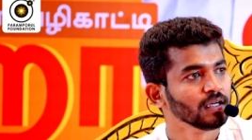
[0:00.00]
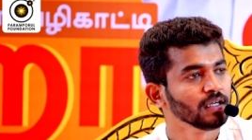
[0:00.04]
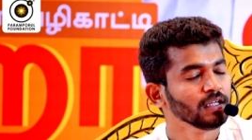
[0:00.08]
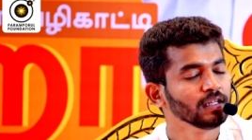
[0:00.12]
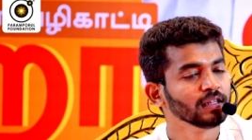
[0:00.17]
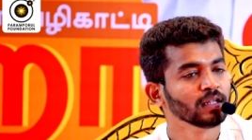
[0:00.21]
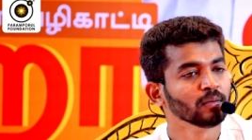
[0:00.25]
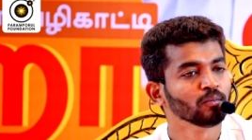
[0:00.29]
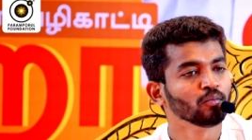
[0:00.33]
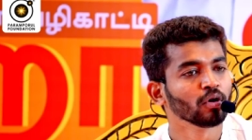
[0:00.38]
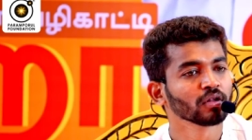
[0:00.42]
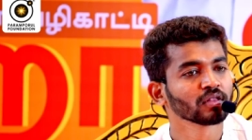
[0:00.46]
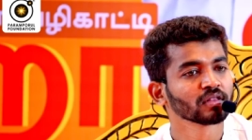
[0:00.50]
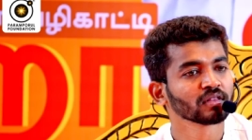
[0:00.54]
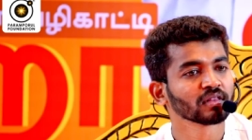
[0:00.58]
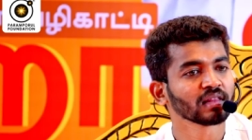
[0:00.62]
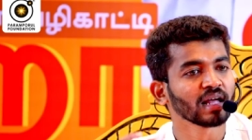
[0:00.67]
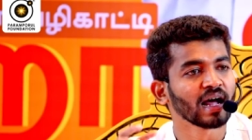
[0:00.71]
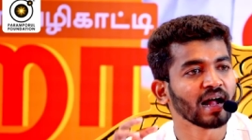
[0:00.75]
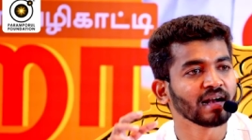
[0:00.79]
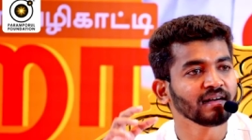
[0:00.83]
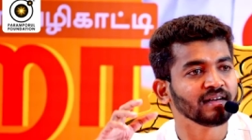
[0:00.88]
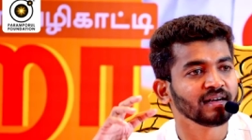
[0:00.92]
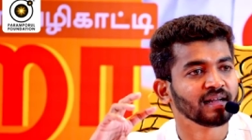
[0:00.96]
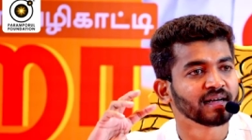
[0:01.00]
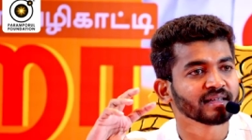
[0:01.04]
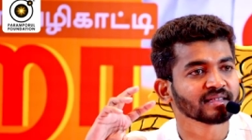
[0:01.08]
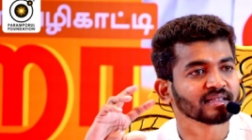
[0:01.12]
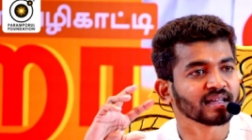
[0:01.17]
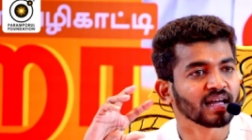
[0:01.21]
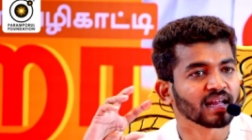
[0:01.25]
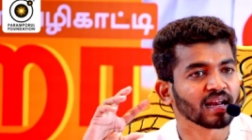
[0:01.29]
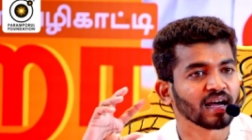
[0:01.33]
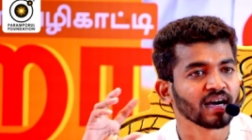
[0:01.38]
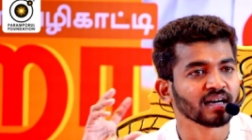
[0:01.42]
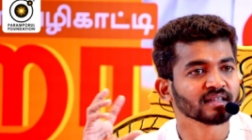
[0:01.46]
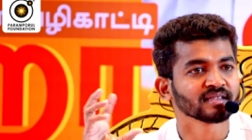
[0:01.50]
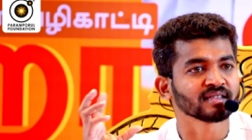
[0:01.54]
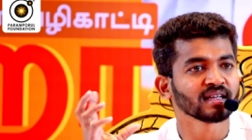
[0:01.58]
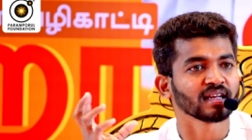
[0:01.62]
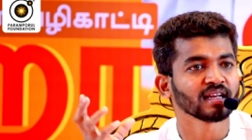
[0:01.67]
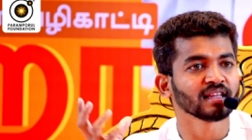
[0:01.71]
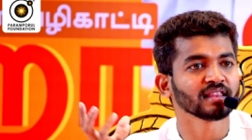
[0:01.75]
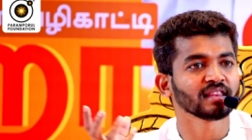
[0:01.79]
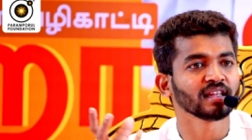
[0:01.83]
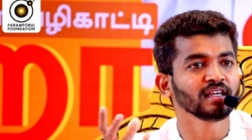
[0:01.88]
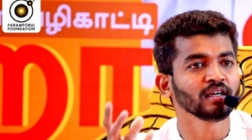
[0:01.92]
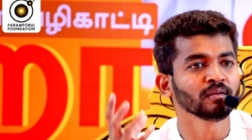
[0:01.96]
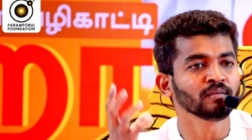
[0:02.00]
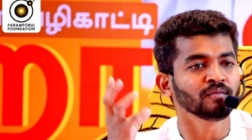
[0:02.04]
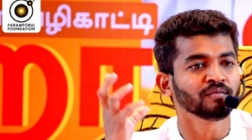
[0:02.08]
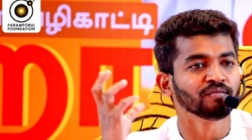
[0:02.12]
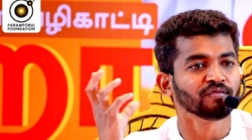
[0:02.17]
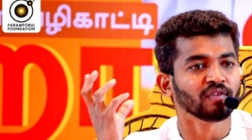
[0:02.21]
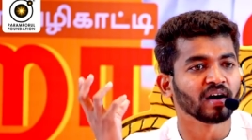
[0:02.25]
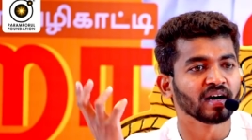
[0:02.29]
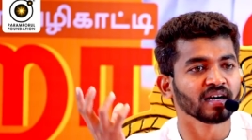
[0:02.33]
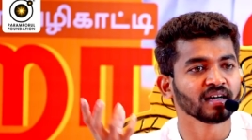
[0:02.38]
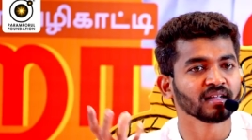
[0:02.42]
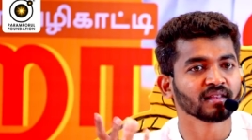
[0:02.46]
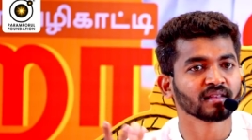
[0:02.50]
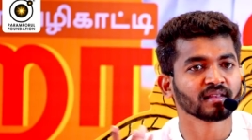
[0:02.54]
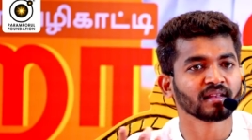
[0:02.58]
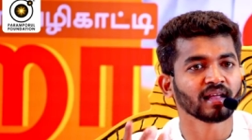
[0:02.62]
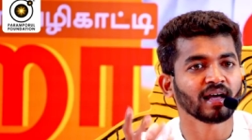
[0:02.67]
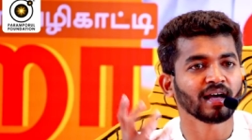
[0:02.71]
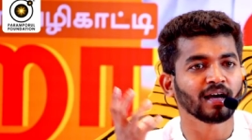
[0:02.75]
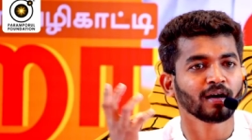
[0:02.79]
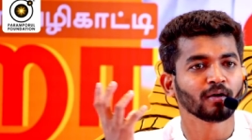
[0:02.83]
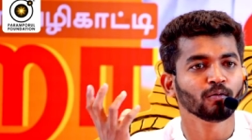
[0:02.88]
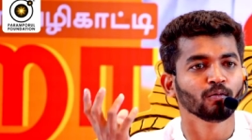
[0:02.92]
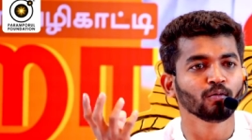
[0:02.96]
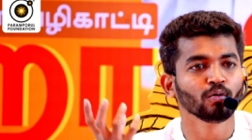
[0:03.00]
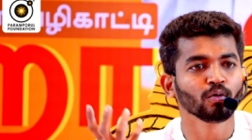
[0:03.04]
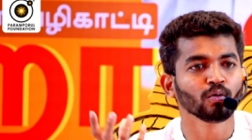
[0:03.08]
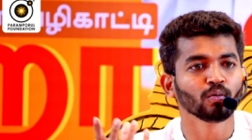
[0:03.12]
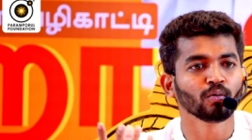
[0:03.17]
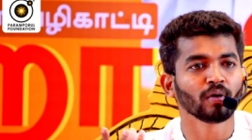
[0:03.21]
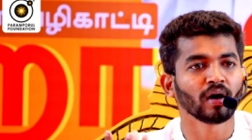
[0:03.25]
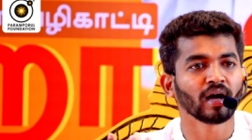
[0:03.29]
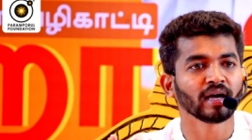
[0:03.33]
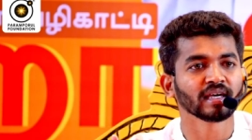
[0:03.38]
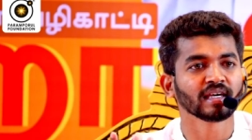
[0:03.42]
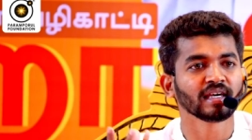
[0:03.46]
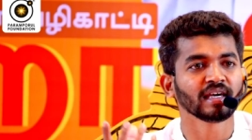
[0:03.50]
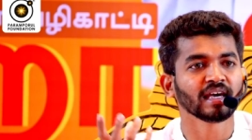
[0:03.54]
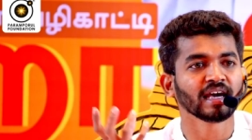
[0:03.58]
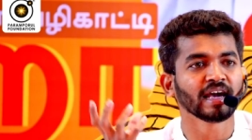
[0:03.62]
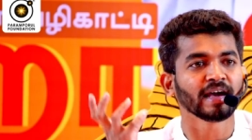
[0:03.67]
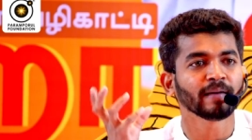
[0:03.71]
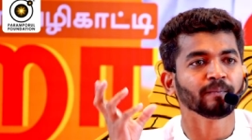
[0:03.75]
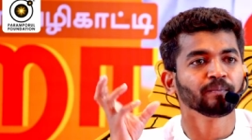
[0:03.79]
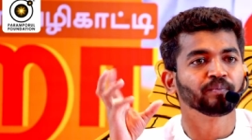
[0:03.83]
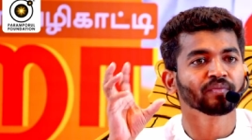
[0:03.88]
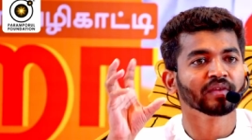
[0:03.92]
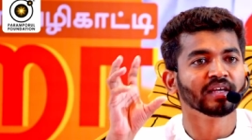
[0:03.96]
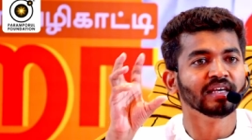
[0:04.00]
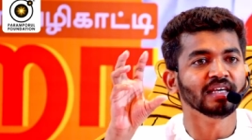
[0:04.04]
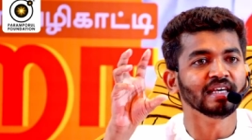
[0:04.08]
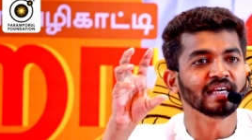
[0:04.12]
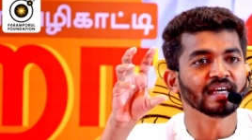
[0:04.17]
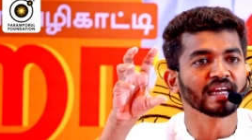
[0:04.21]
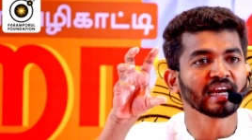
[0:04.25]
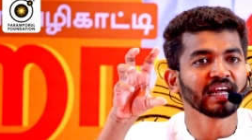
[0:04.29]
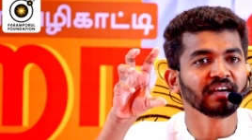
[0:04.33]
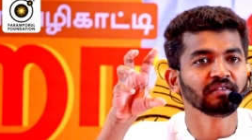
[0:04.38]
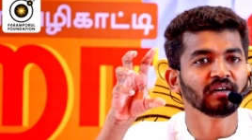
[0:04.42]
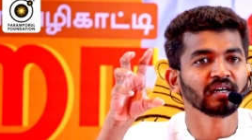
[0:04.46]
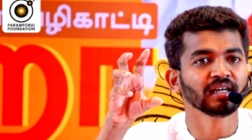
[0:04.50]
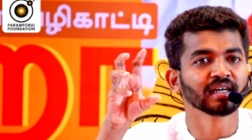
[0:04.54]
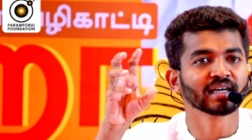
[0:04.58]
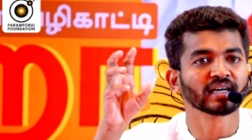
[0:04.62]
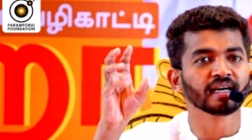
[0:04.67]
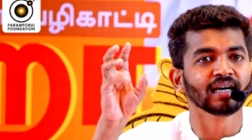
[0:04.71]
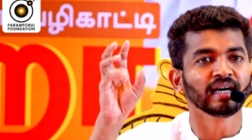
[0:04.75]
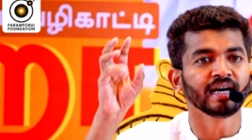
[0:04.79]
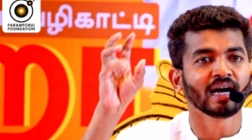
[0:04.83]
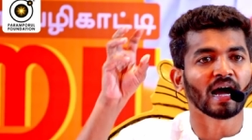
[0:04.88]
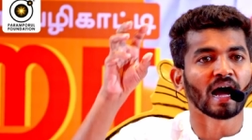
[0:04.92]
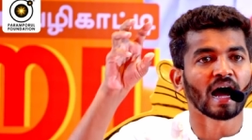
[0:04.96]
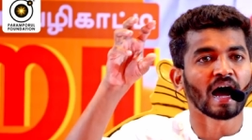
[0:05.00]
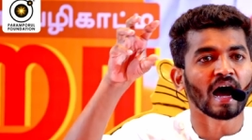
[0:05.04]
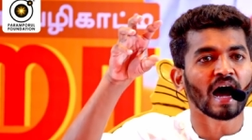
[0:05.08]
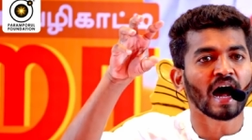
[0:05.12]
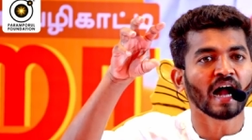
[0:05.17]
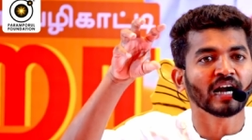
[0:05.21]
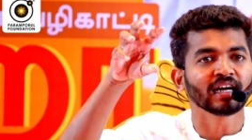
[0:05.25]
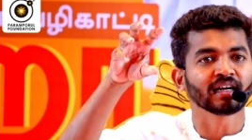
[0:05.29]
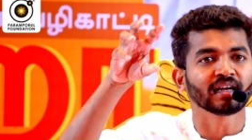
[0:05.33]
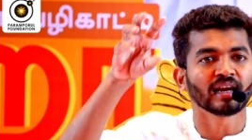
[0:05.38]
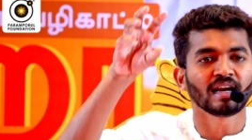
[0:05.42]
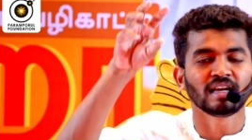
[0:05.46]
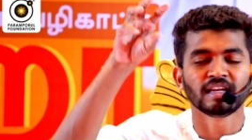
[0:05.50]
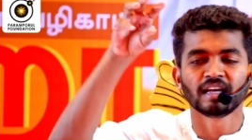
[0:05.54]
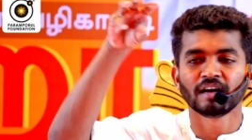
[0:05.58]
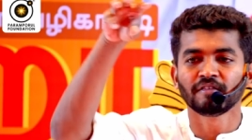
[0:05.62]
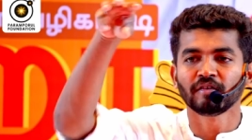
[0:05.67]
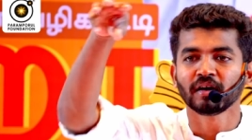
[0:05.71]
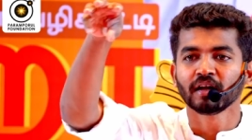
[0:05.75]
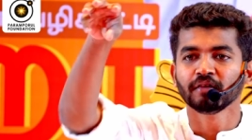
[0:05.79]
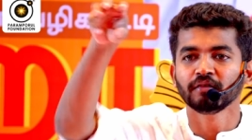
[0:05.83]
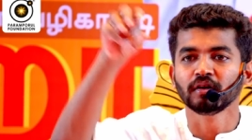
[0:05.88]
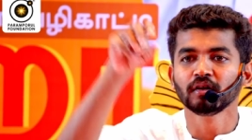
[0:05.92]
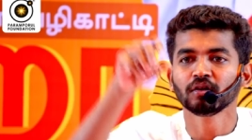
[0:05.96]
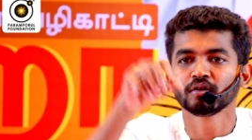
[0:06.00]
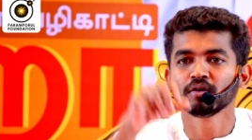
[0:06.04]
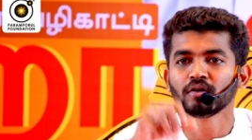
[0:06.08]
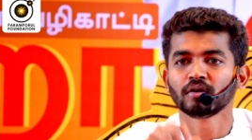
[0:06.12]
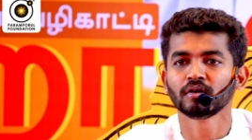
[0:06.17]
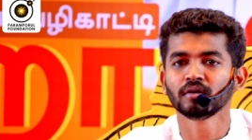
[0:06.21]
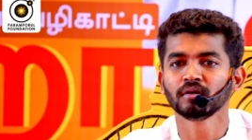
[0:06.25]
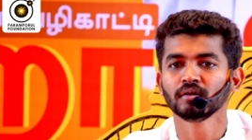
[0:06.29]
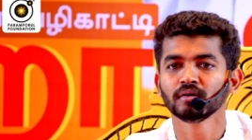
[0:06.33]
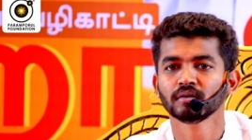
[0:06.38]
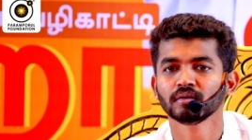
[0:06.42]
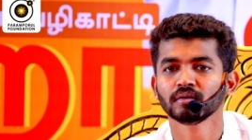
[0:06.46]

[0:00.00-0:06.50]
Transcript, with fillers: இந்த மொத்த அண்ட சராசரத்தையும் வகுத்த உருவாக்கிய இறைவனுக்கு ஆற்றல் எவ்வளவு இருக்கும்